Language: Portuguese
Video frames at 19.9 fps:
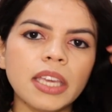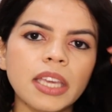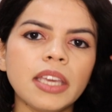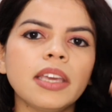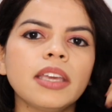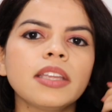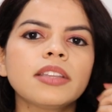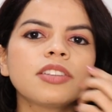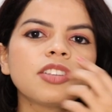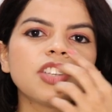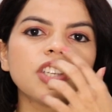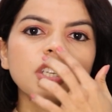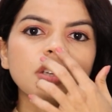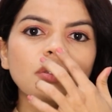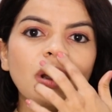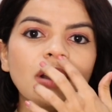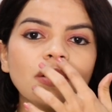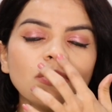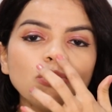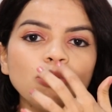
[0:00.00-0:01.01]
E
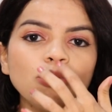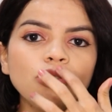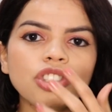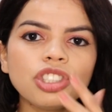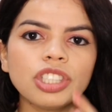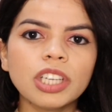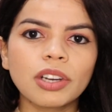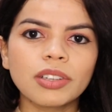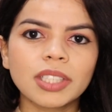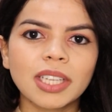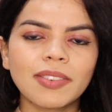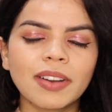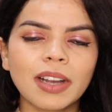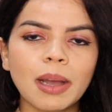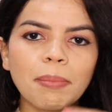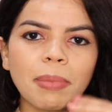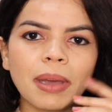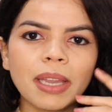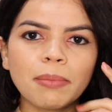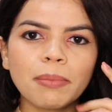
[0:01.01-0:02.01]
tinha um dia que eu tava
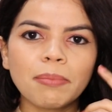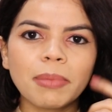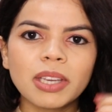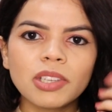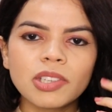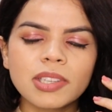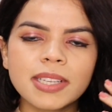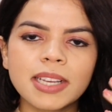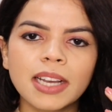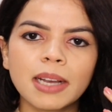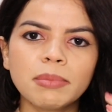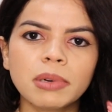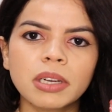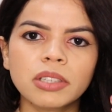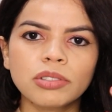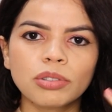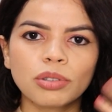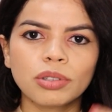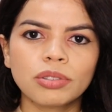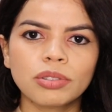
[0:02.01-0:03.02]
com a pele bem
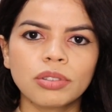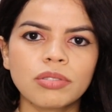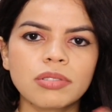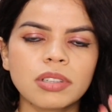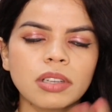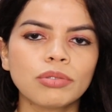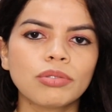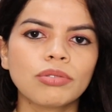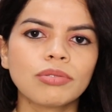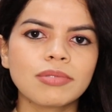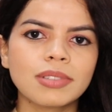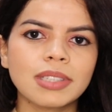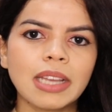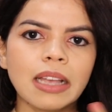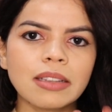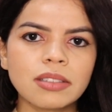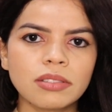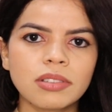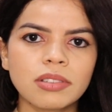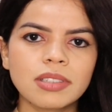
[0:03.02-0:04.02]
descamando, que eu tô usando uns
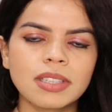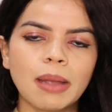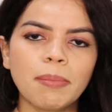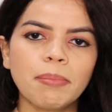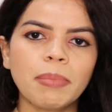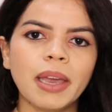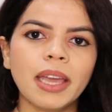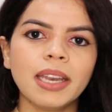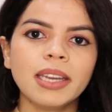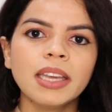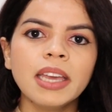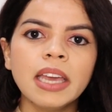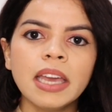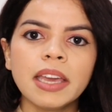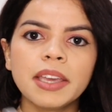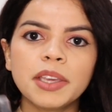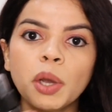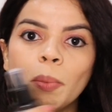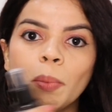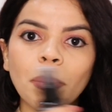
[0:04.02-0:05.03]
ácidos na pele,
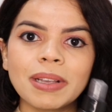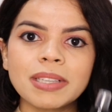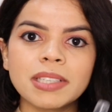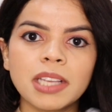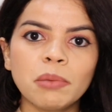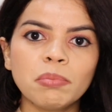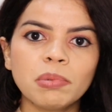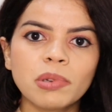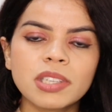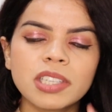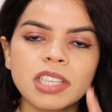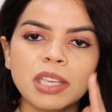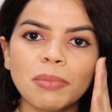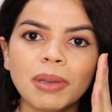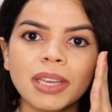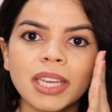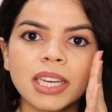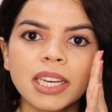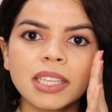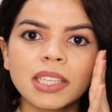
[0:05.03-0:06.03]
e eu passei por
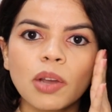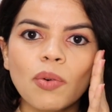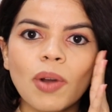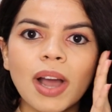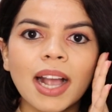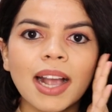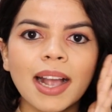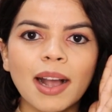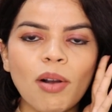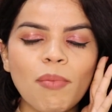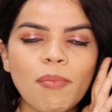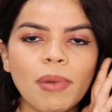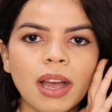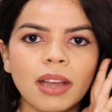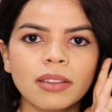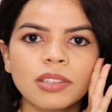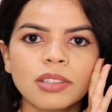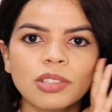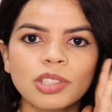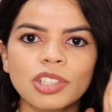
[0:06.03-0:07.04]
cima e ele deu uma
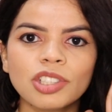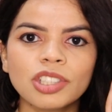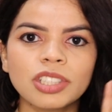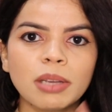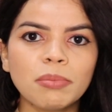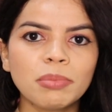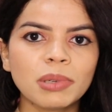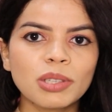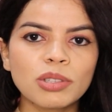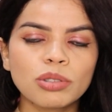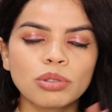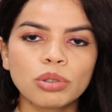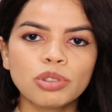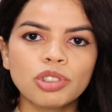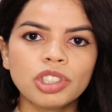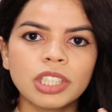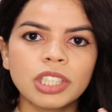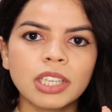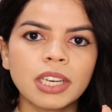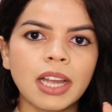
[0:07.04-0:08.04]
acalmada, gente. Nem precisou
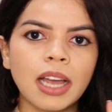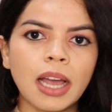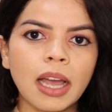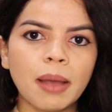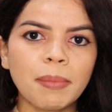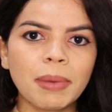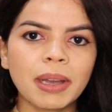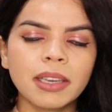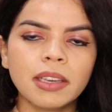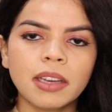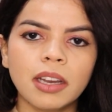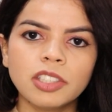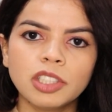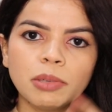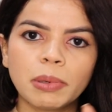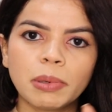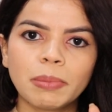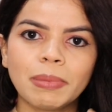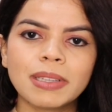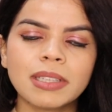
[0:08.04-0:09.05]
tirar a
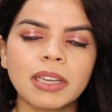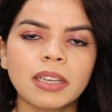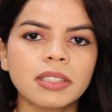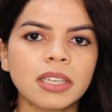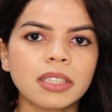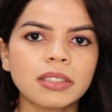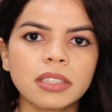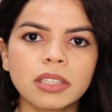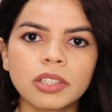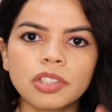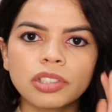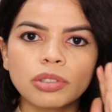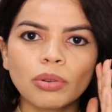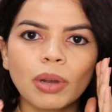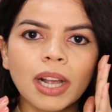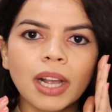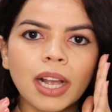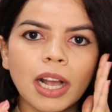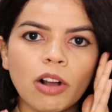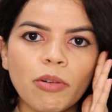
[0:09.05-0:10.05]
maquiagem pra passar hidratante, deu
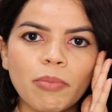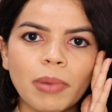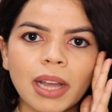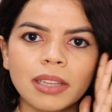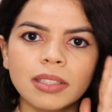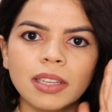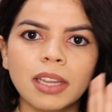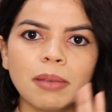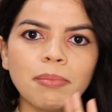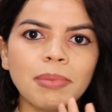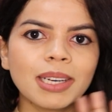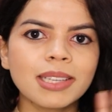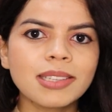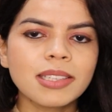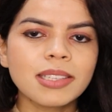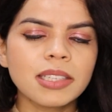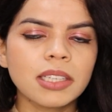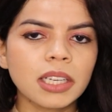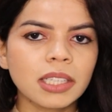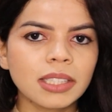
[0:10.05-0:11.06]
uma acalmada, nem
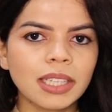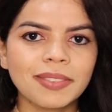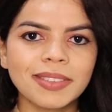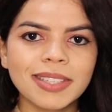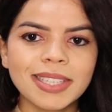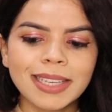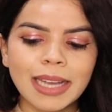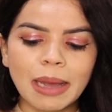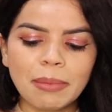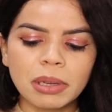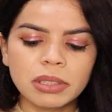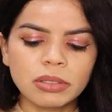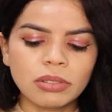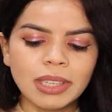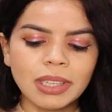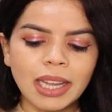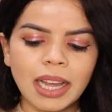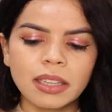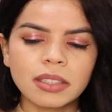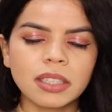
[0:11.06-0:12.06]
parecia que tava descamando
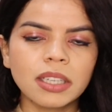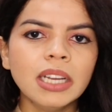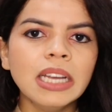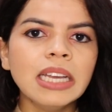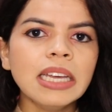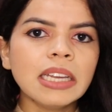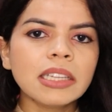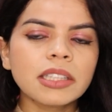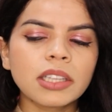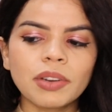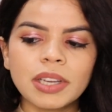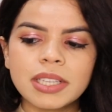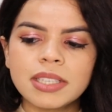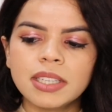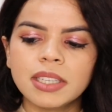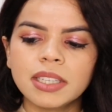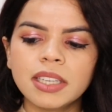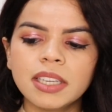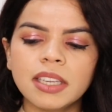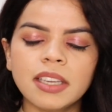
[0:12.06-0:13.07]
nada. Então
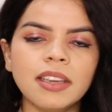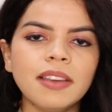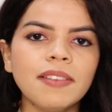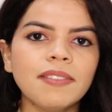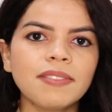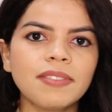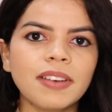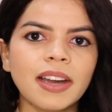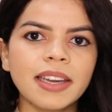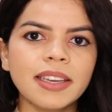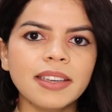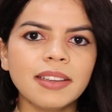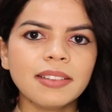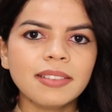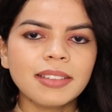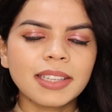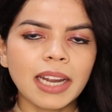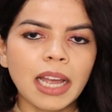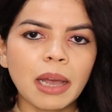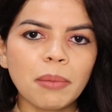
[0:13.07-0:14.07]
esse aqui vai
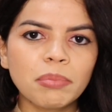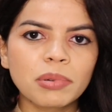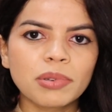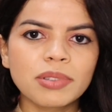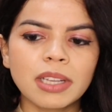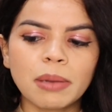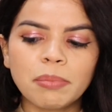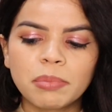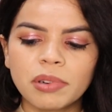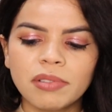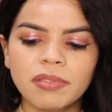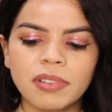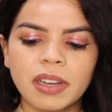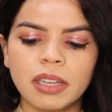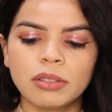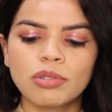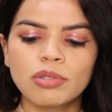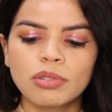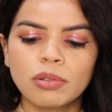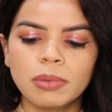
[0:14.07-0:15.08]
entrar pros
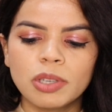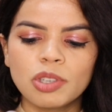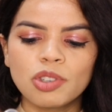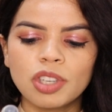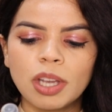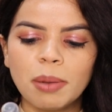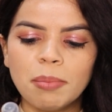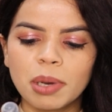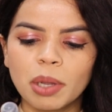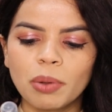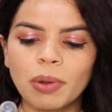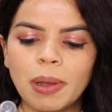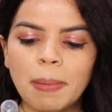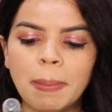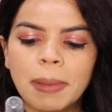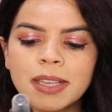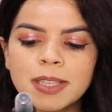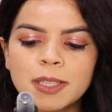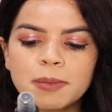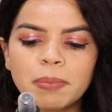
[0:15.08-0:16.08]
aprovados do mês de abril. É
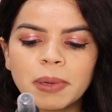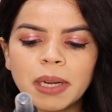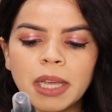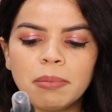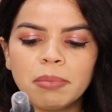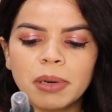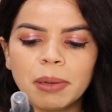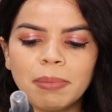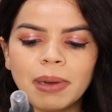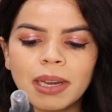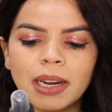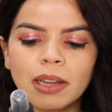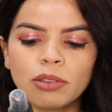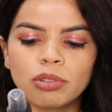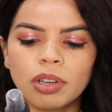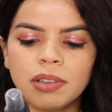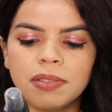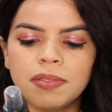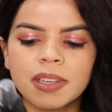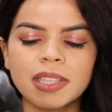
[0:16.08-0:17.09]
spray
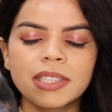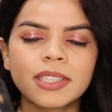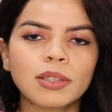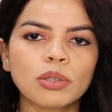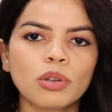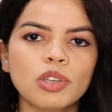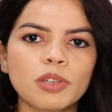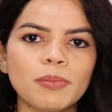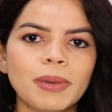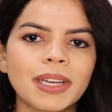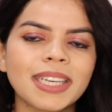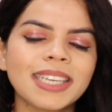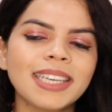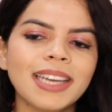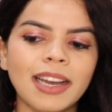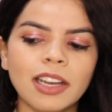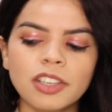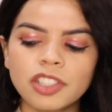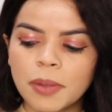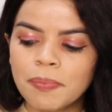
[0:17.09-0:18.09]
preparador e fixador de
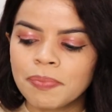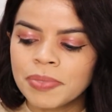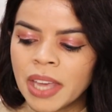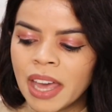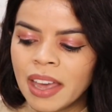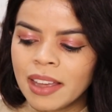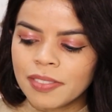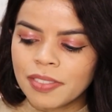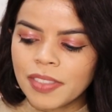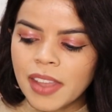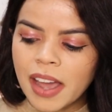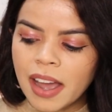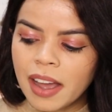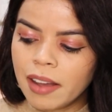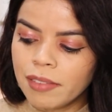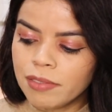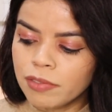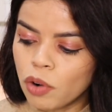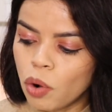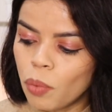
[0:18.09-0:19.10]
maquiagem
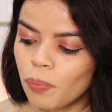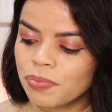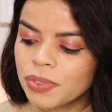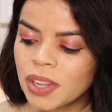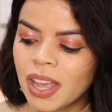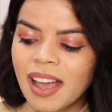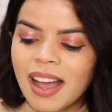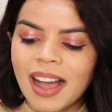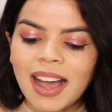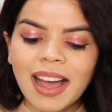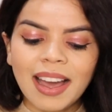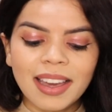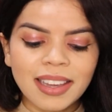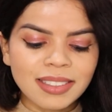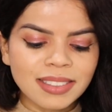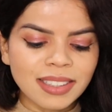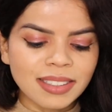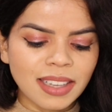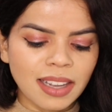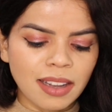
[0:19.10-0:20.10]
da Avon.
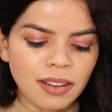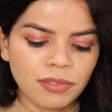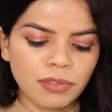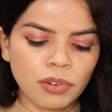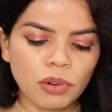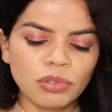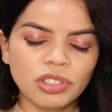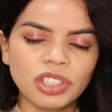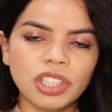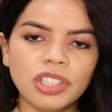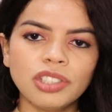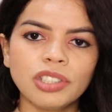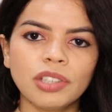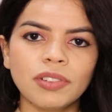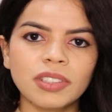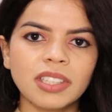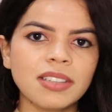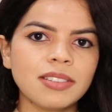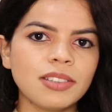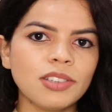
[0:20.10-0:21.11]
Ainda da Avon, gente, eu
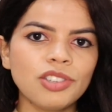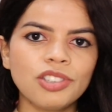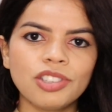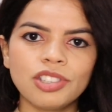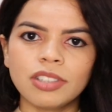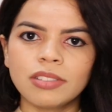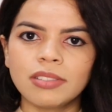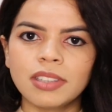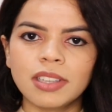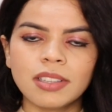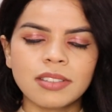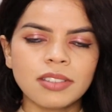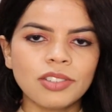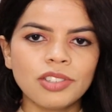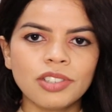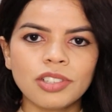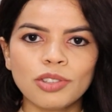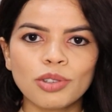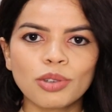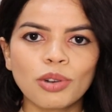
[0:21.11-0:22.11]
vou desistir,
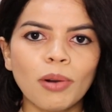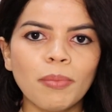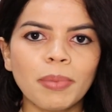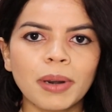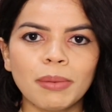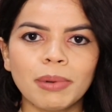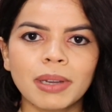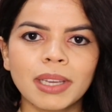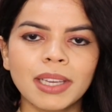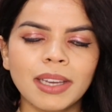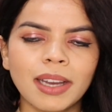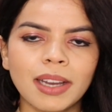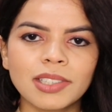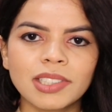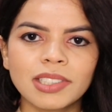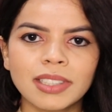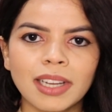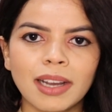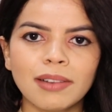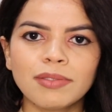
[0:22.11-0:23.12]
desistir de comprar
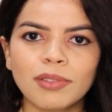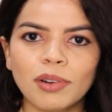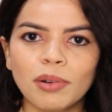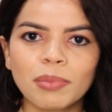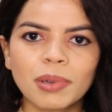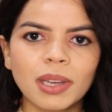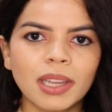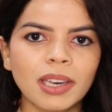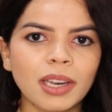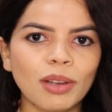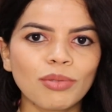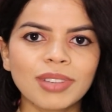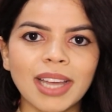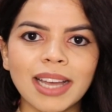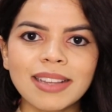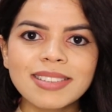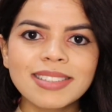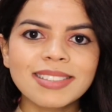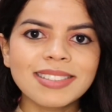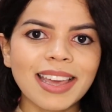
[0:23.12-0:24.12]
maquiagem da Avon, porque não
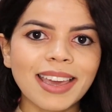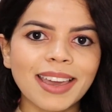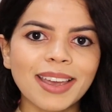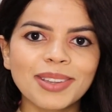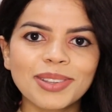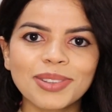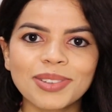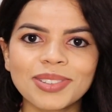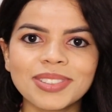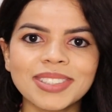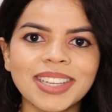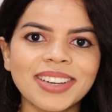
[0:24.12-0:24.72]
dá certo,